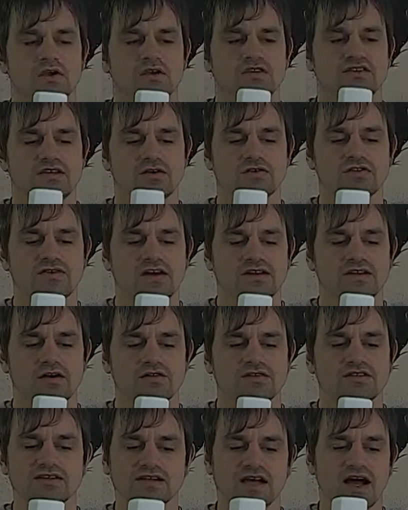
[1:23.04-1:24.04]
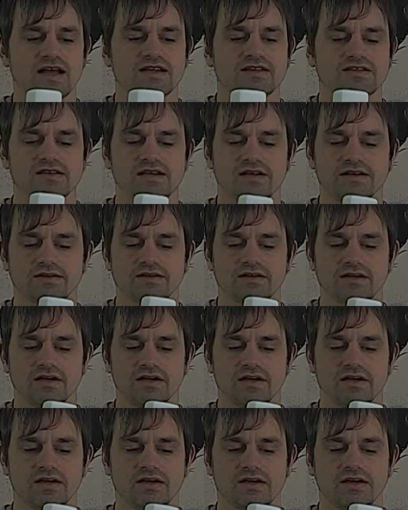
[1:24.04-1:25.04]
SEO 2013
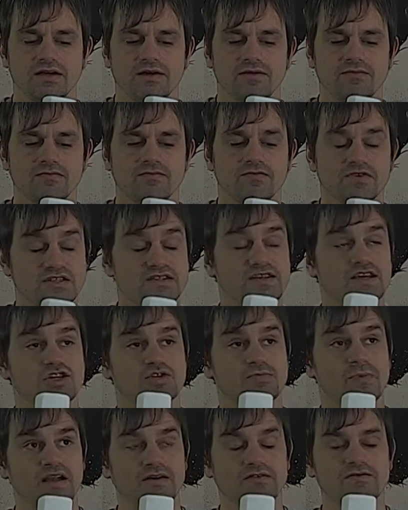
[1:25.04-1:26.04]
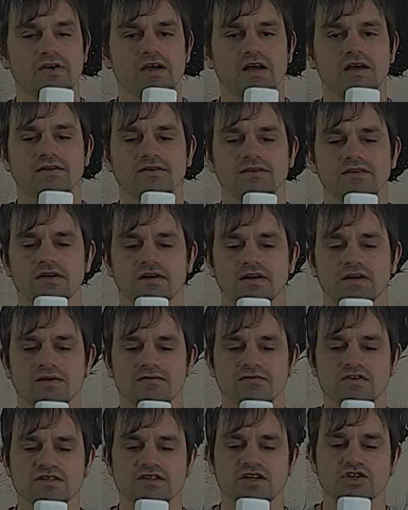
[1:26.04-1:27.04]
ähm, wird sehr spannend werden, ähm,
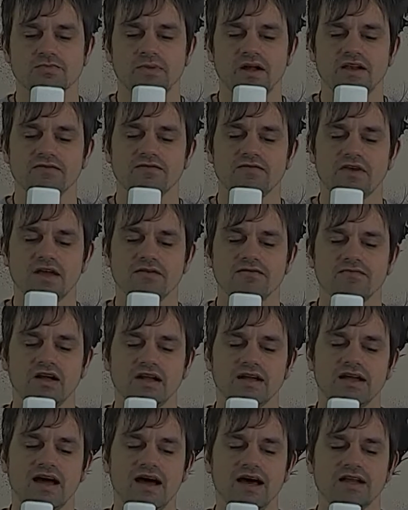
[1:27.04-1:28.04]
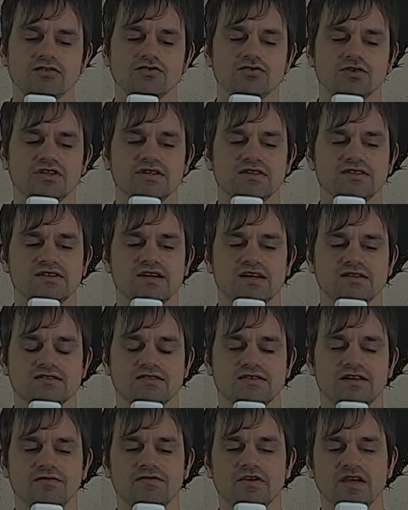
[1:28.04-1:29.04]
wird sehr spannend werden, weil gerade durch diese
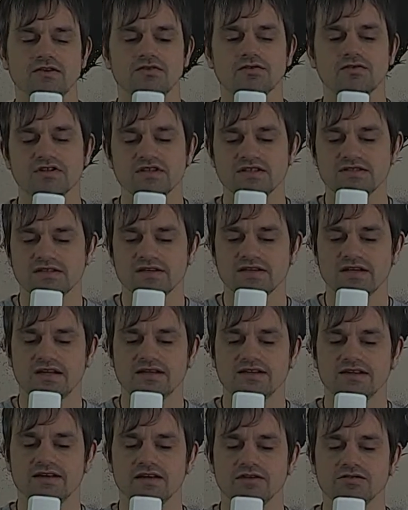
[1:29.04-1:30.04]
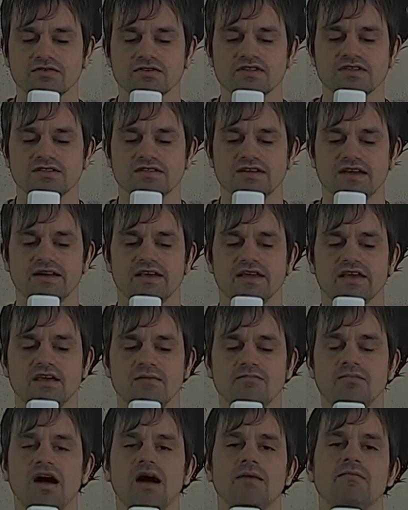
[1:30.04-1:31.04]
ganzen Entwicklungen, die sich halt in der jüngsten Zeit
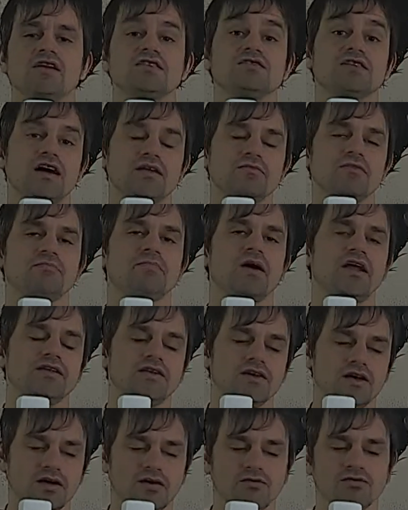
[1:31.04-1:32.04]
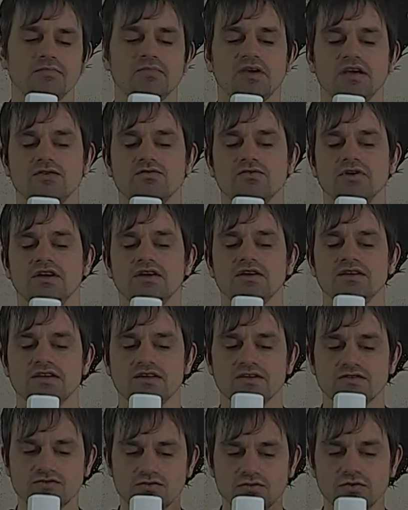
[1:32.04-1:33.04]
ergeben haben, also gerade mit Panda und Pinguin, die
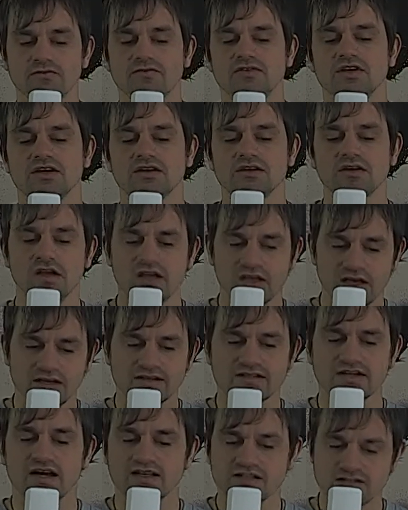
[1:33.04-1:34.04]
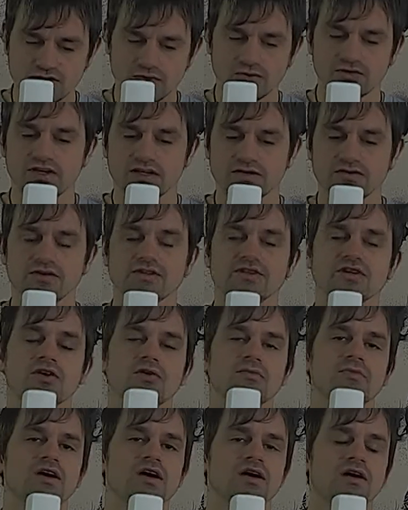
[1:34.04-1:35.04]
in zukünftigen Iterationen natürlich auch
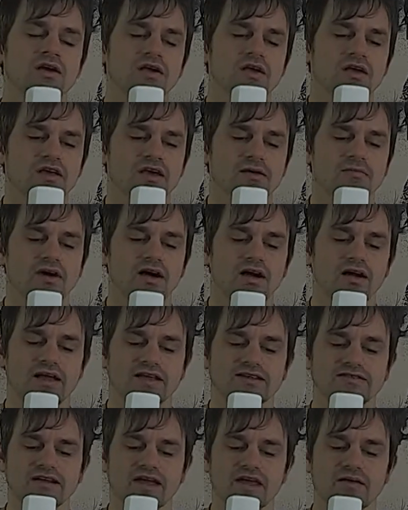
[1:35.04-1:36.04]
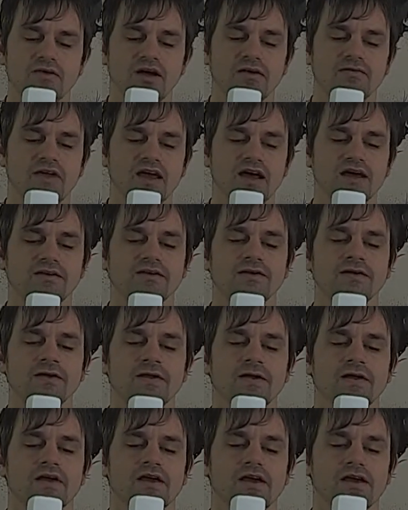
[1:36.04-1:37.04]
immer, immer extremer werden,
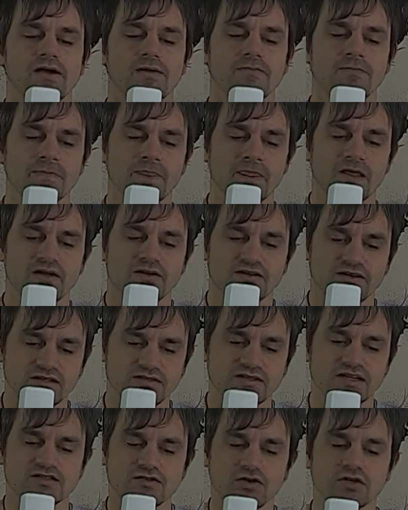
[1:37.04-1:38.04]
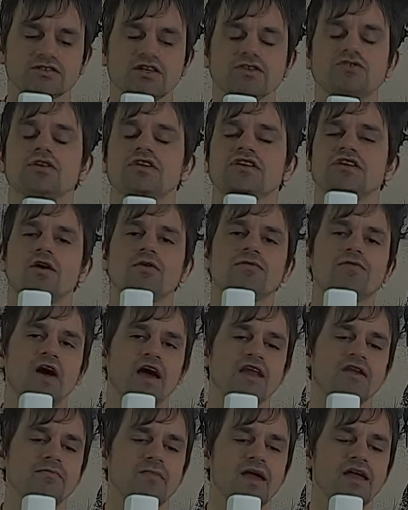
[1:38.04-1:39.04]
ähm, die, das sorgt natürlich auch für
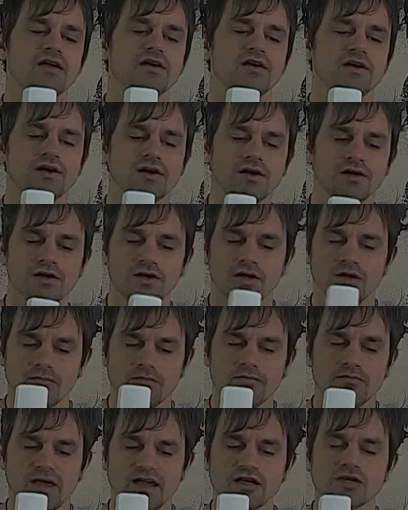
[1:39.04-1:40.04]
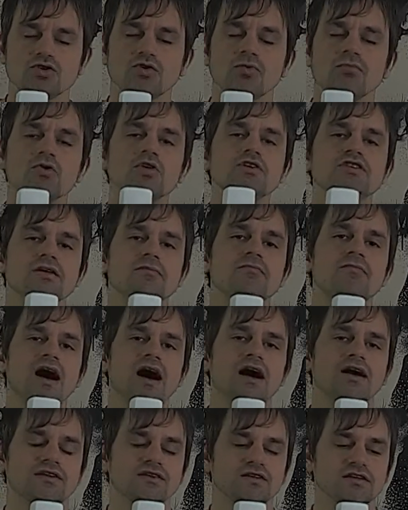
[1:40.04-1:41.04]
eine Menge, Menge Tumult im
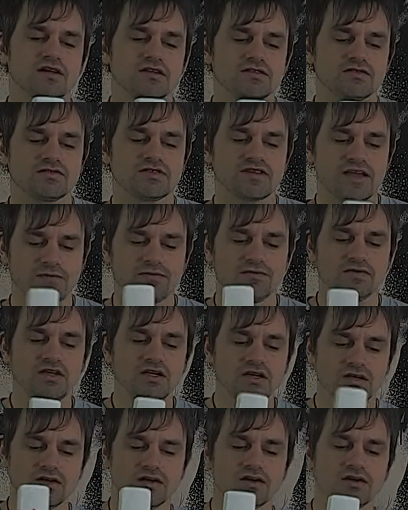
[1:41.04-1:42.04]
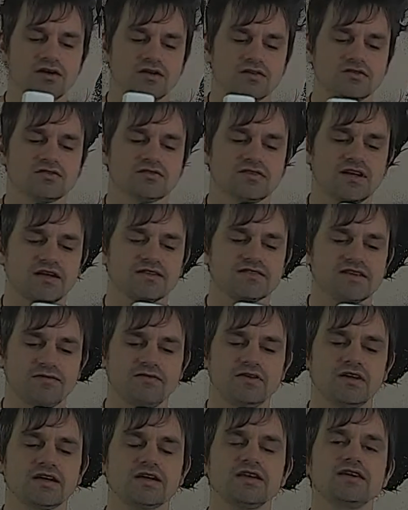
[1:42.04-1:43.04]
Markt. Ne? Also sehr viele, sagen, sehr
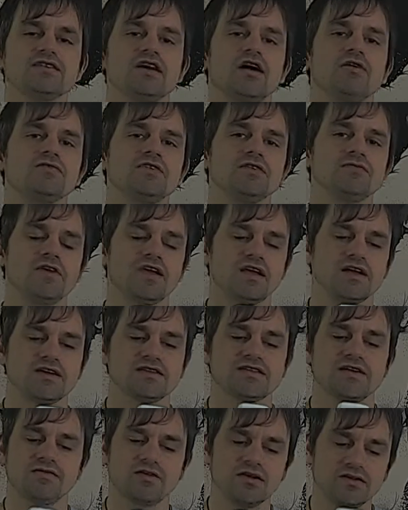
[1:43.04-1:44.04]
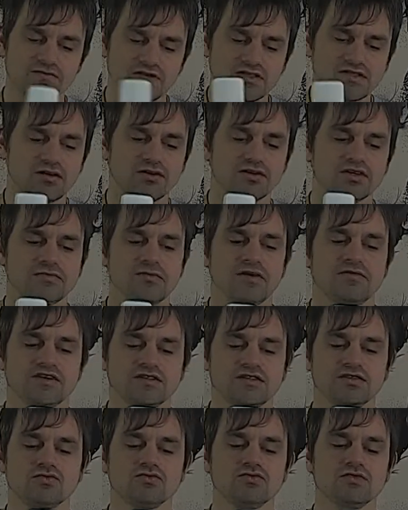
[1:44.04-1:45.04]
viele kriegen da auf die Finger, sehr viele wissen auch nicht mehr, was
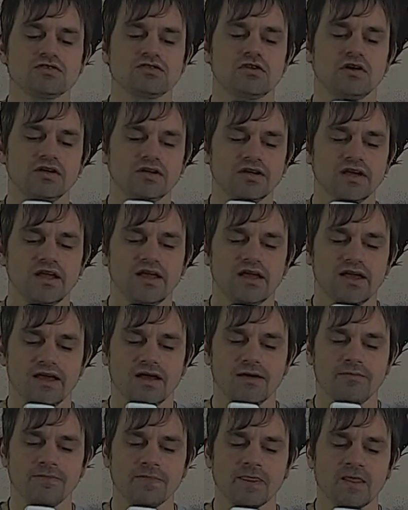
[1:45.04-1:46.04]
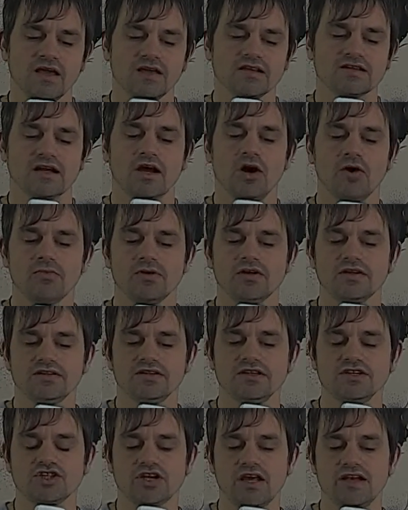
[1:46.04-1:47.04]
sie tun sollen. Ähm, ich glaube,
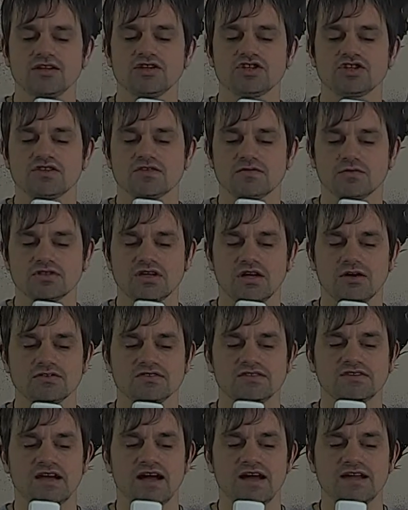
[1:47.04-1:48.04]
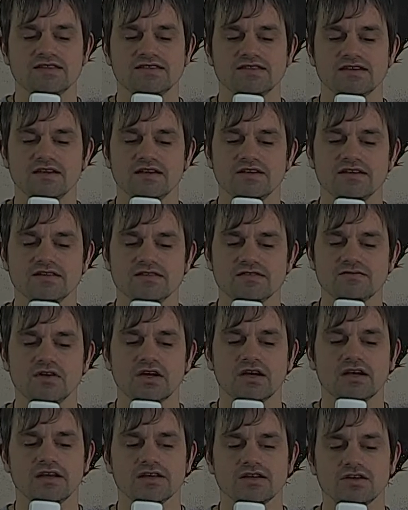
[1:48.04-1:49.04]
die Challenge 2013 ist
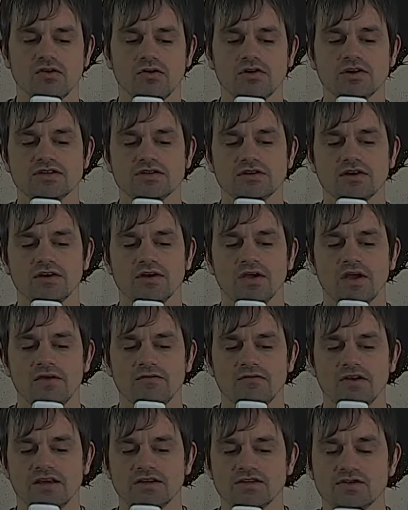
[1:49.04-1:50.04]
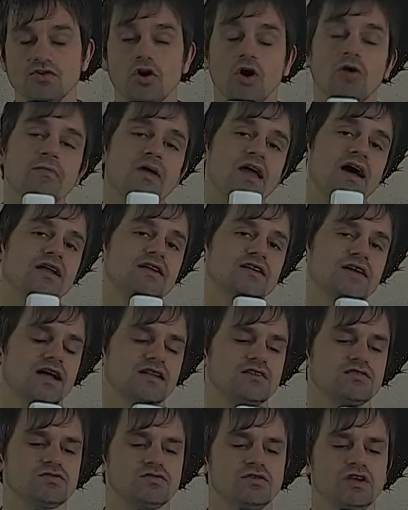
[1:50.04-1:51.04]
wirklich, Leute vielleicht noch mehr an die
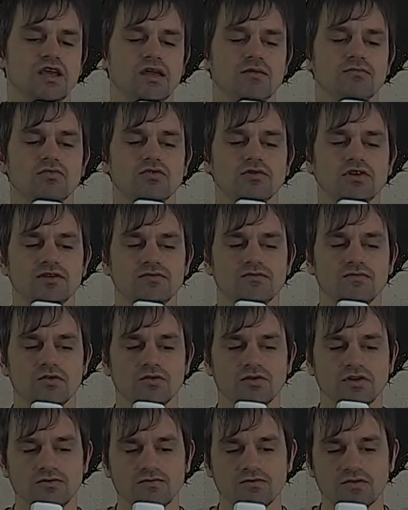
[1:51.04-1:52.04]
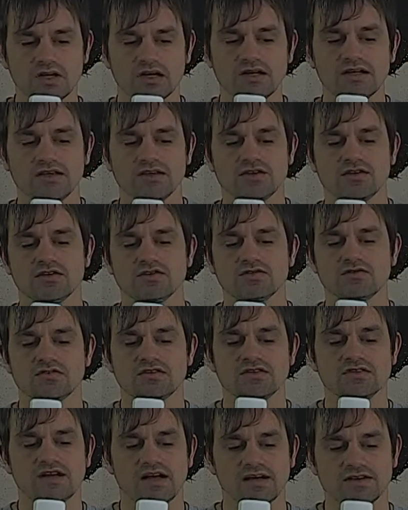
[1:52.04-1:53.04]
Hand zu nehmen und ihnen, und ihnen wirklich äh,
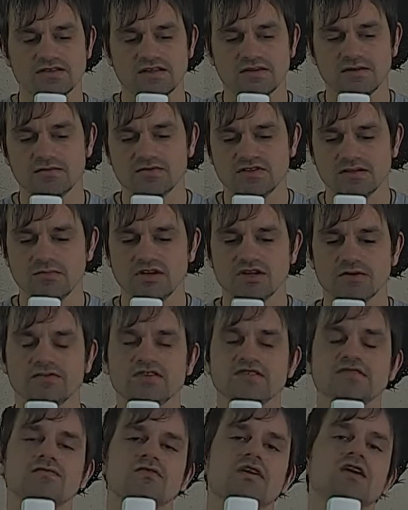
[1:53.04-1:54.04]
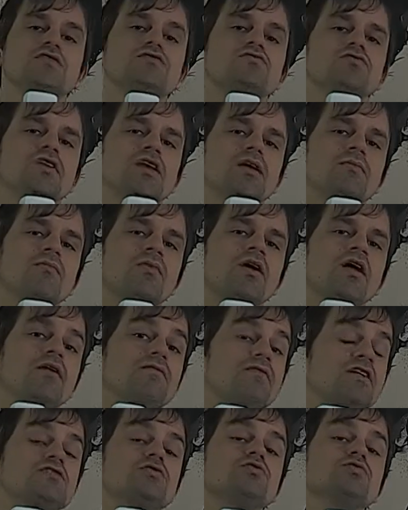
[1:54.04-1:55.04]
sozusagen sie, sie mit auf diesen Weg zu nehmen,
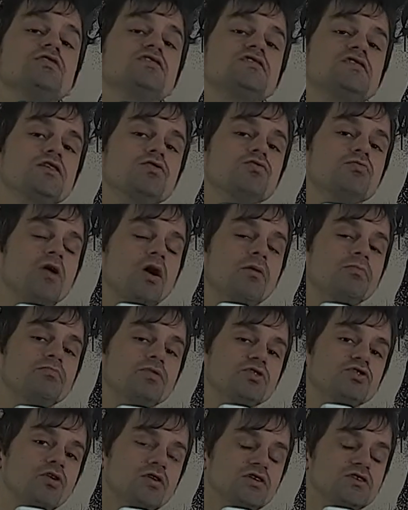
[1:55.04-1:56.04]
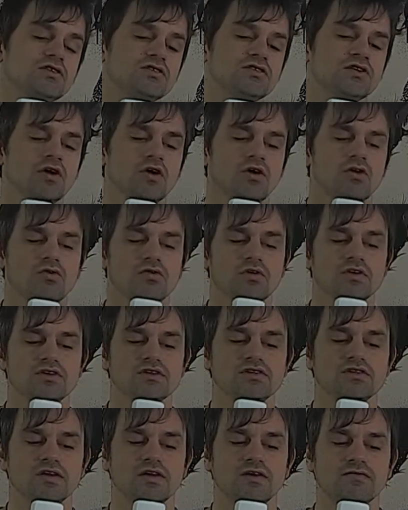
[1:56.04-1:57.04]
was gutes SEO überhaupt bedeutet
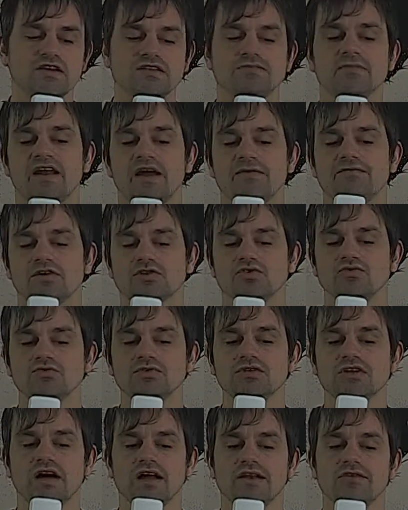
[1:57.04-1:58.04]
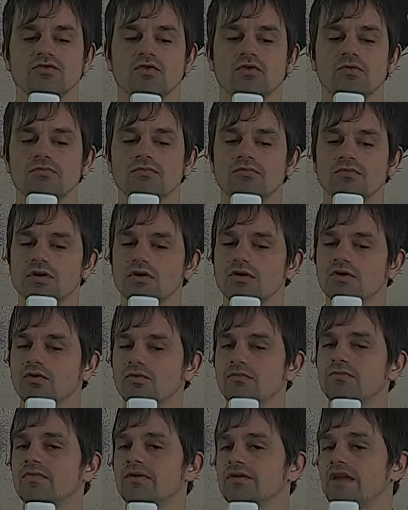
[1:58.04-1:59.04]
und äh, was man einfach tun kann, um, äh,
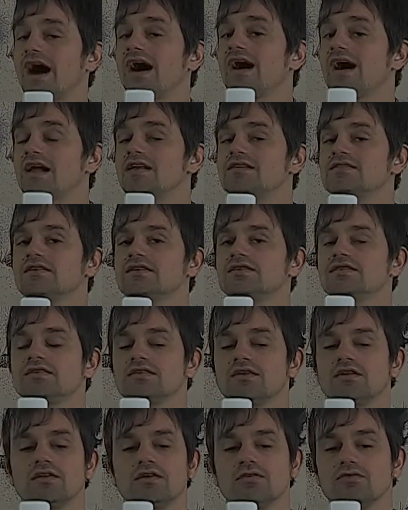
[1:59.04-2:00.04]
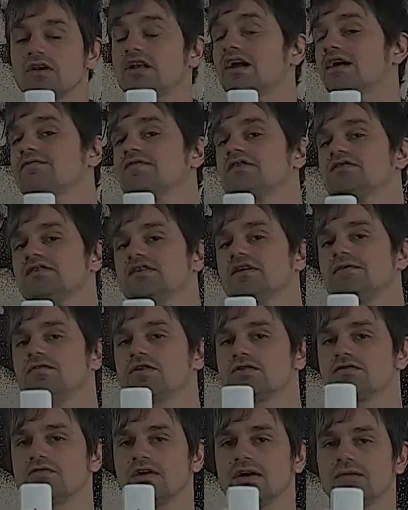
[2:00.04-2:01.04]
um nachhaltig äh, und langfristig
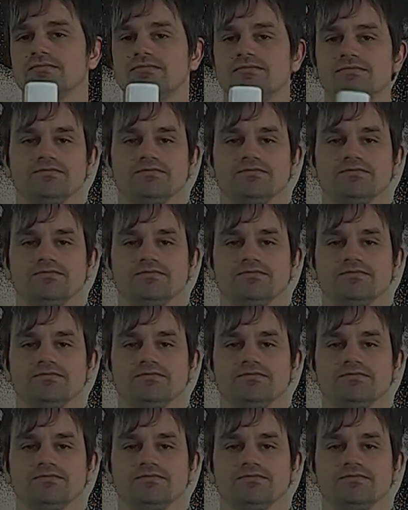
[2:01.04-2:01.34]
Erfolg zu haben.